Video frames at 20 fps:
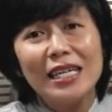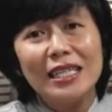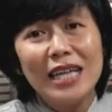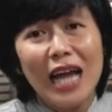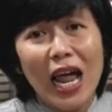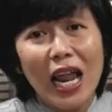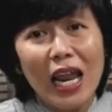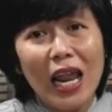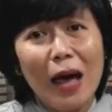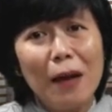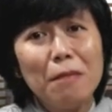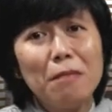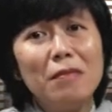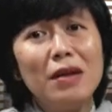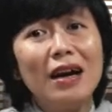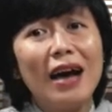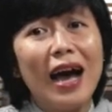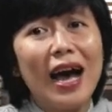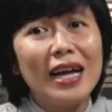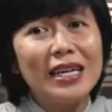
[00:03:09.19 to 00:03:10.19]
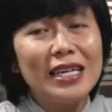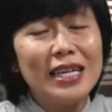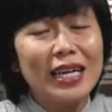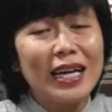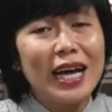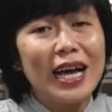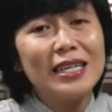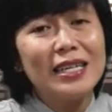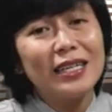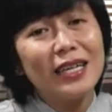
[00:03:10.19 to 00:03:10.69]
dalam
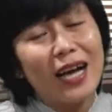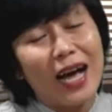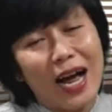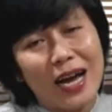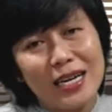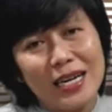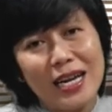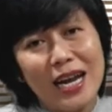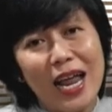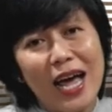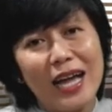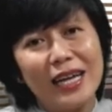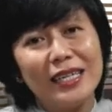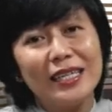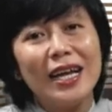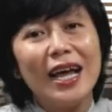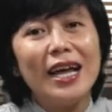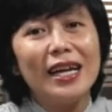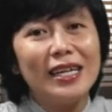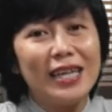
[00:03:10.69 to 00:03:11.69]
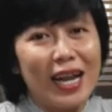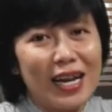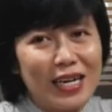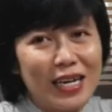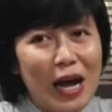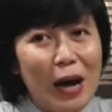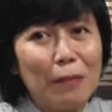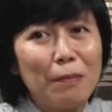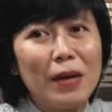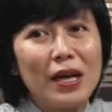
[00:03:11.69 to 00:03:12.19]
menghadirkan keadilan dan
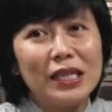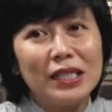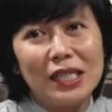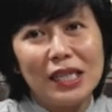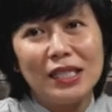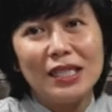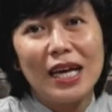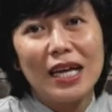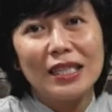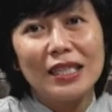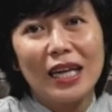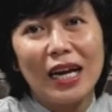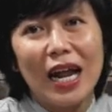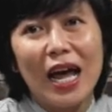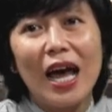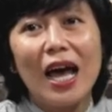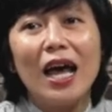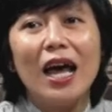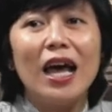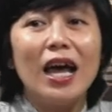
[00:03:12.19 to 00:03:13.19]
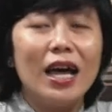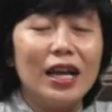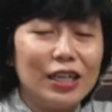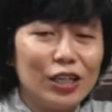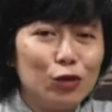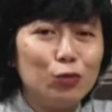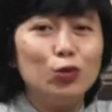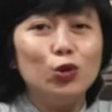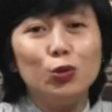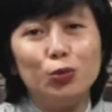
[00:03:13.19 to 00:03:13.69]
damai sejahtera
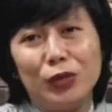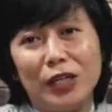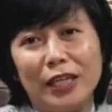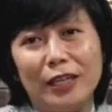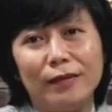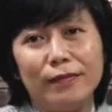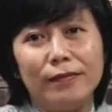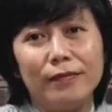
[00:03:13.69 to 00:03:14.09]
di bumi.